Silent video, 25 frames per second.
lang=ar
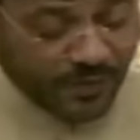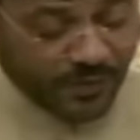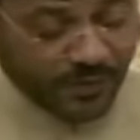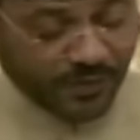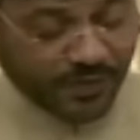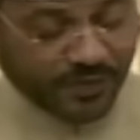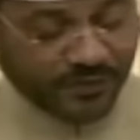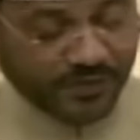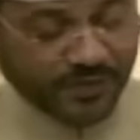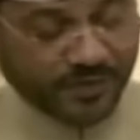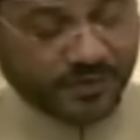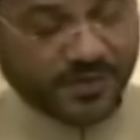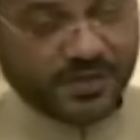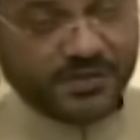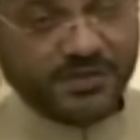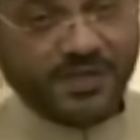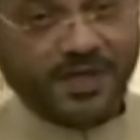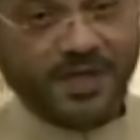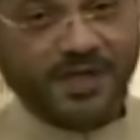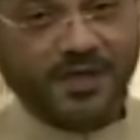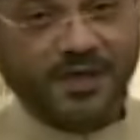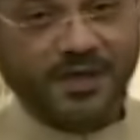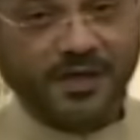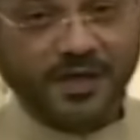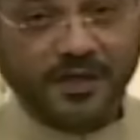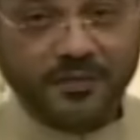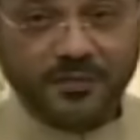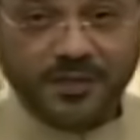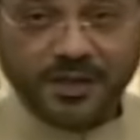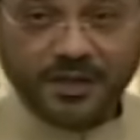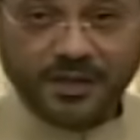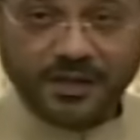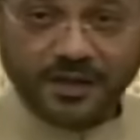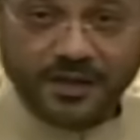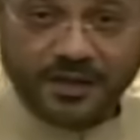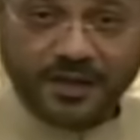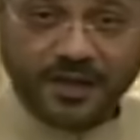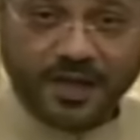وفي مجال الامن
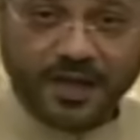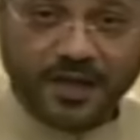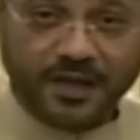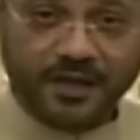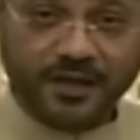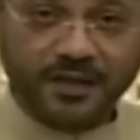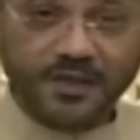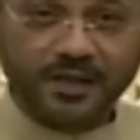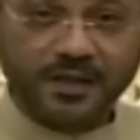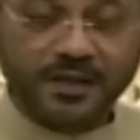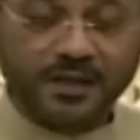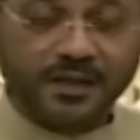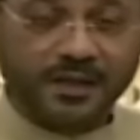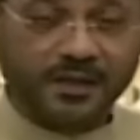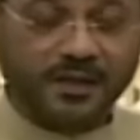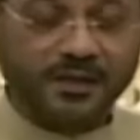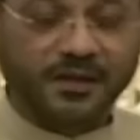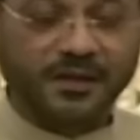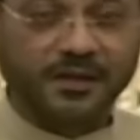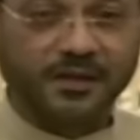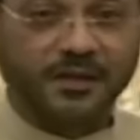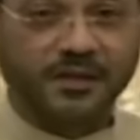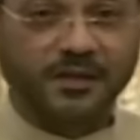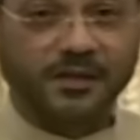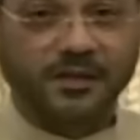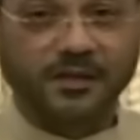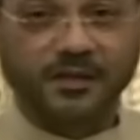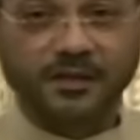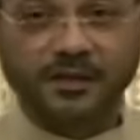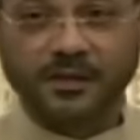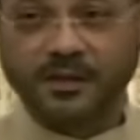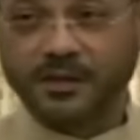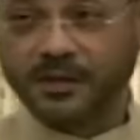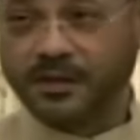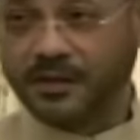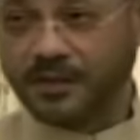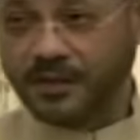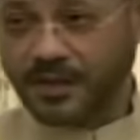الغذائي
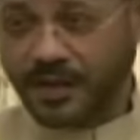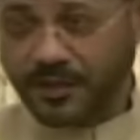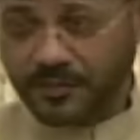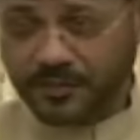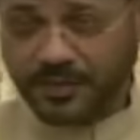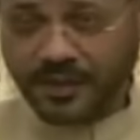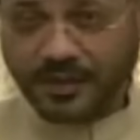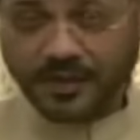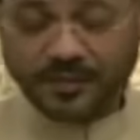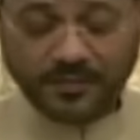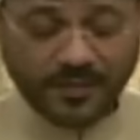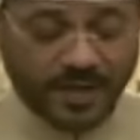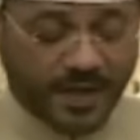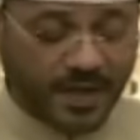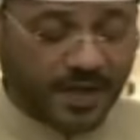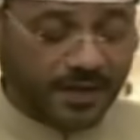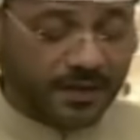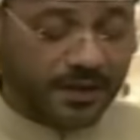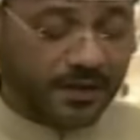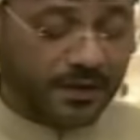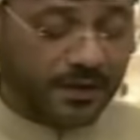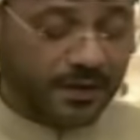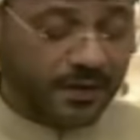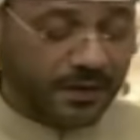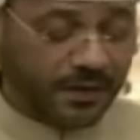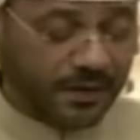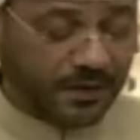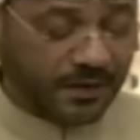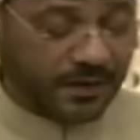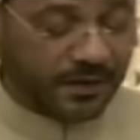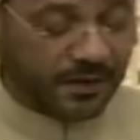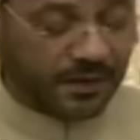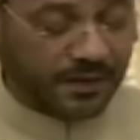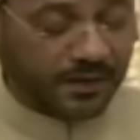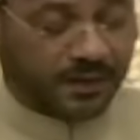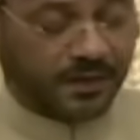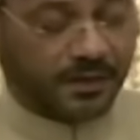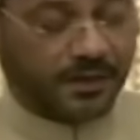الامن المائي
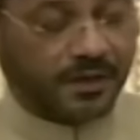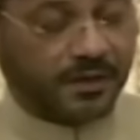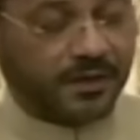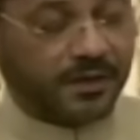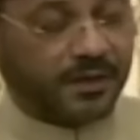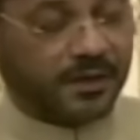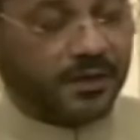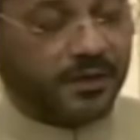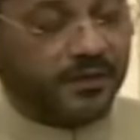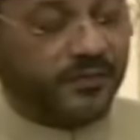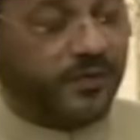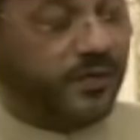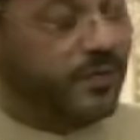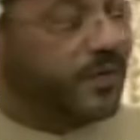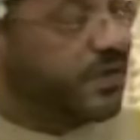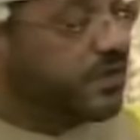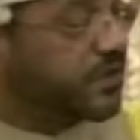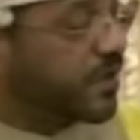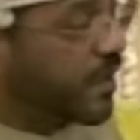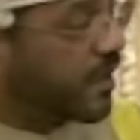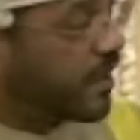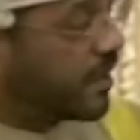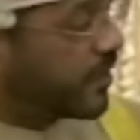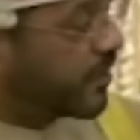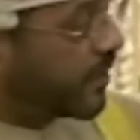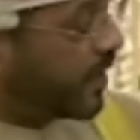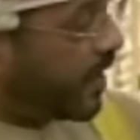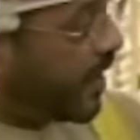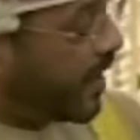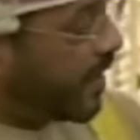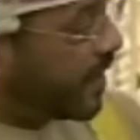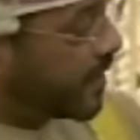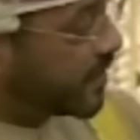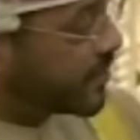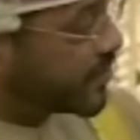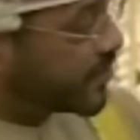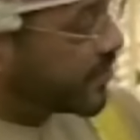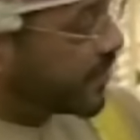في مجال
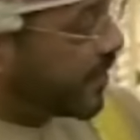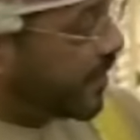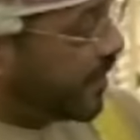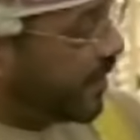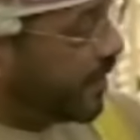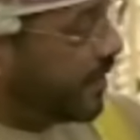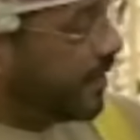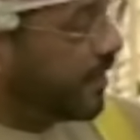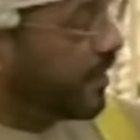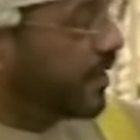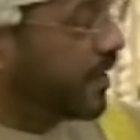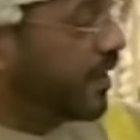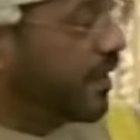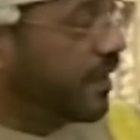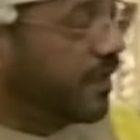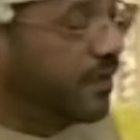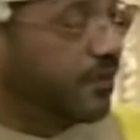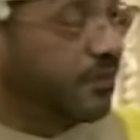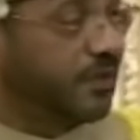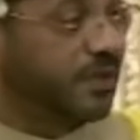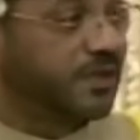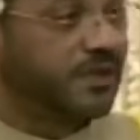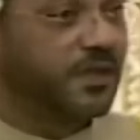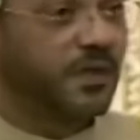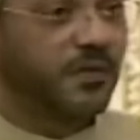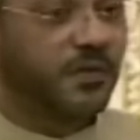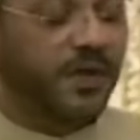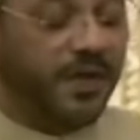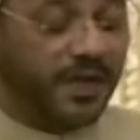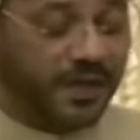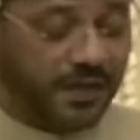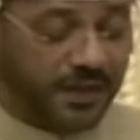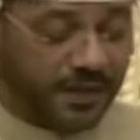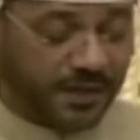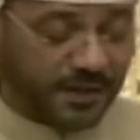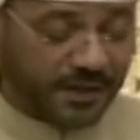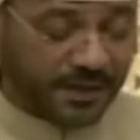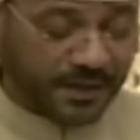الرعايه الصحيه
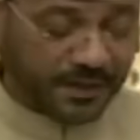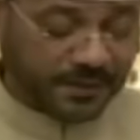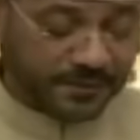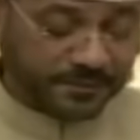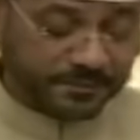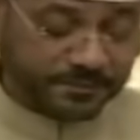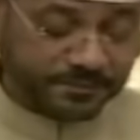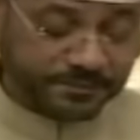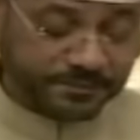والدوائيه